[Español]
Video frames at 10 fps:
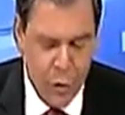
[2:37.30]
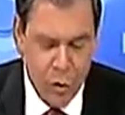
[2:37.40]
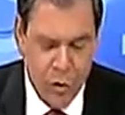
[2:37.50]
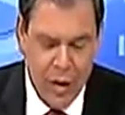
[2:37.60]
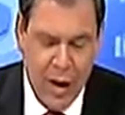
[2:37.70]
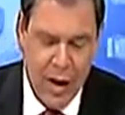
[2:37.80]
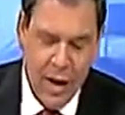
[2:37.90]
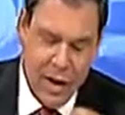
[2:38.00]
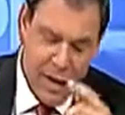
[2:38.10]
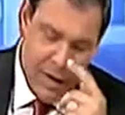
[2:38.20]

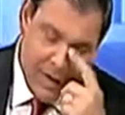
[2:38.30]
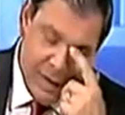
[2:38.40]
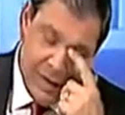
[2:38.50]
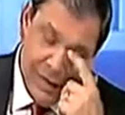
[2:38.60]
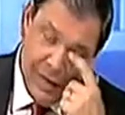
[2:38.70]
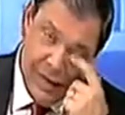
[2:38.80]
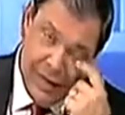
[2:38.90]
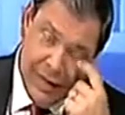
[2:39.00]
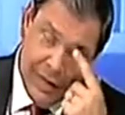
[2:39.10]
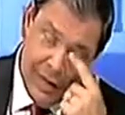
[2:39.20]
curiosidad
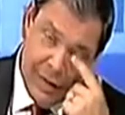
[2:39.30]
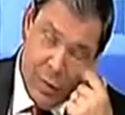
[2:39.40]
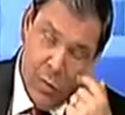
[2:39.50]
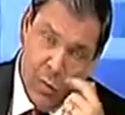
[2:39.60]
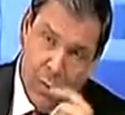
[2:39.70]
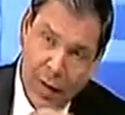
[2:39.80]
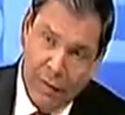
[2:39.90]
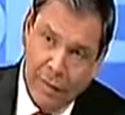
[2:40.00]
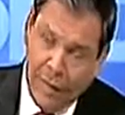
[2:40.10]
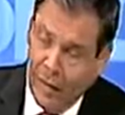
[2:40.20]
de, de, cómo lo
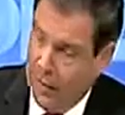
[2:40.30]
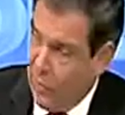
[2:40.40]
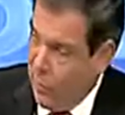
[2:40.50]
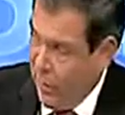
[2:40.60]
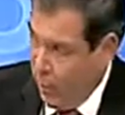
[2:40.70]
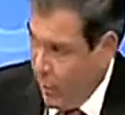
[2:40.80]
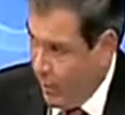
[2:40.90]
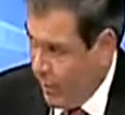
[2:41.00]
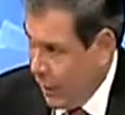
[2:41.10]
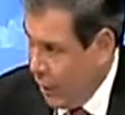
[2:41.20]
plantea. Disculpa que no haya
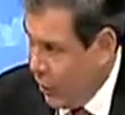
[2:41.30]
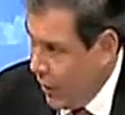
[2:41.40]
empezado